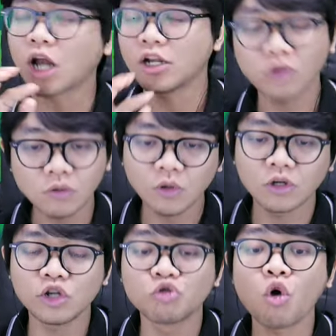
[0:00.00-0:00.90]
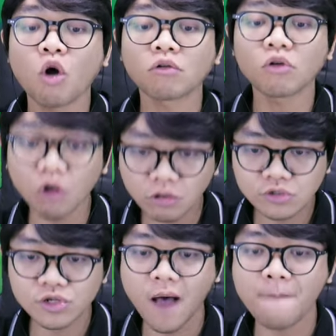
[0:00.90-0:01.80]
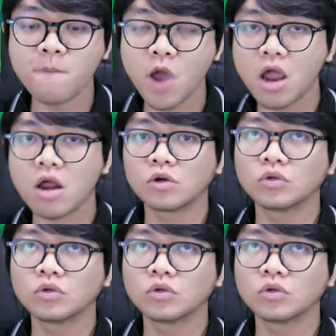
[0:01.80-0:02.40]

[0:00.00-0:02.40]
bukan ditonton, di download sampai